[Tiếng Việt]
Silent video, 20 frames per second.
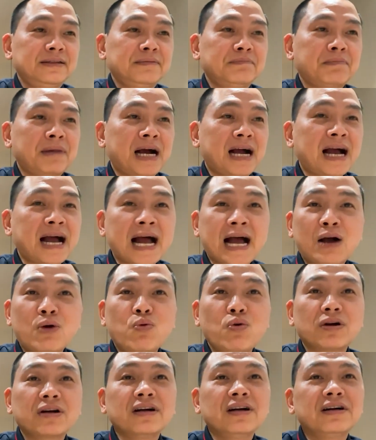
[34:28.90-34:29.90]
mà cả
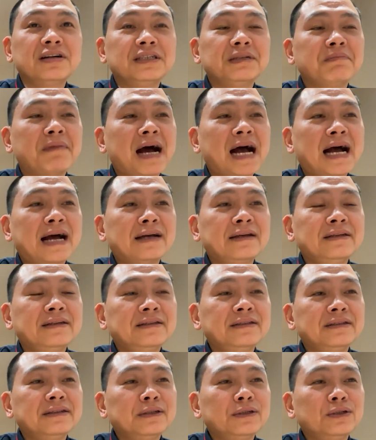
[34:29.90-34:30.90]
cuộc đời bà ấy
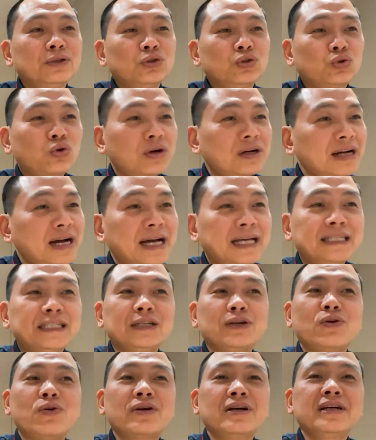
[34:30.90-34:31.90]
suốt ngày
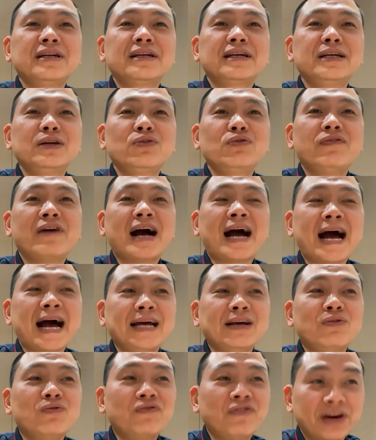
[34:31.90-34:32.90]
chỉ có nghiên cứu và
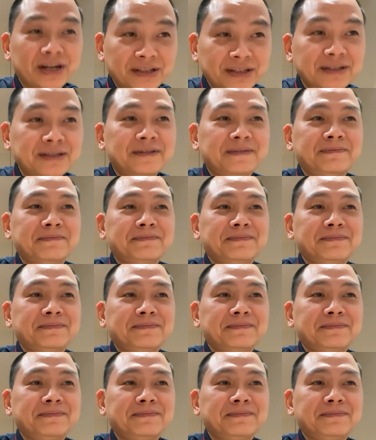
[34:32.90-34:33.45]
hại ông Phật ấy.